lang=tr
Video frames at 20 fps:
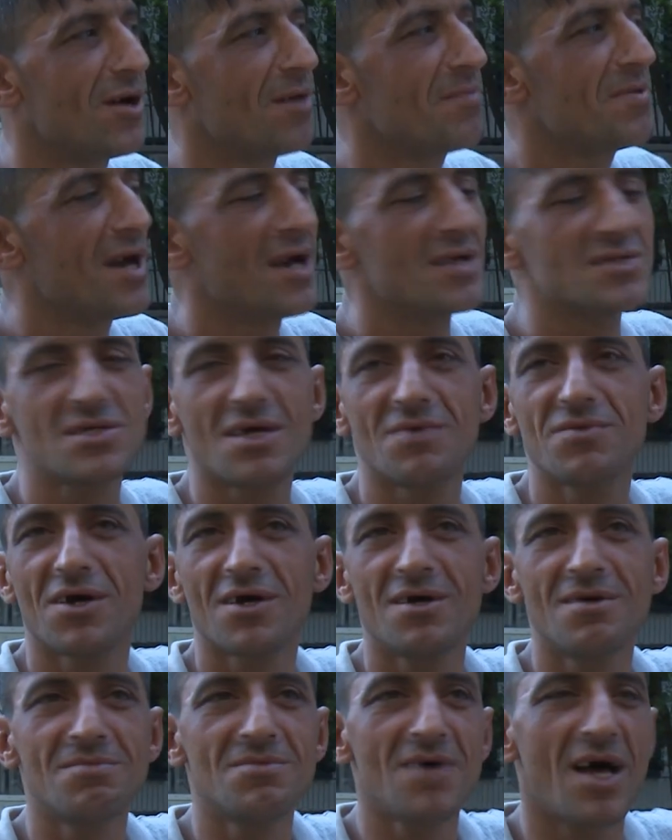Allah beyan
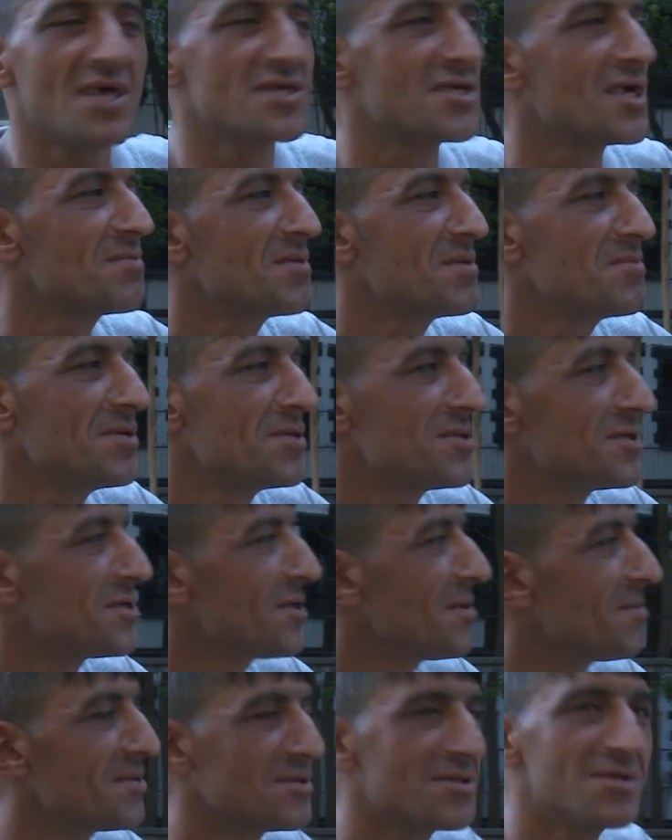sadıkan azal bebeldir abi.